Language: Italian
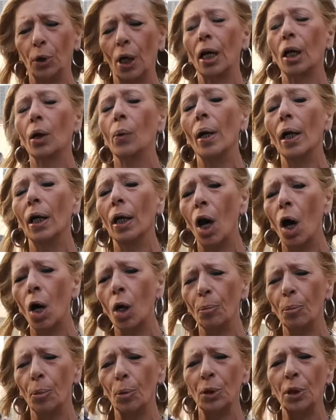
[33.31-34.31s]
al quel
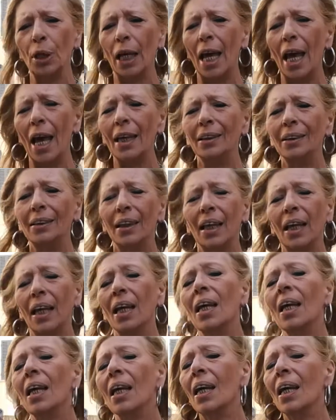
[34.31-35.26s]
corpus di lettere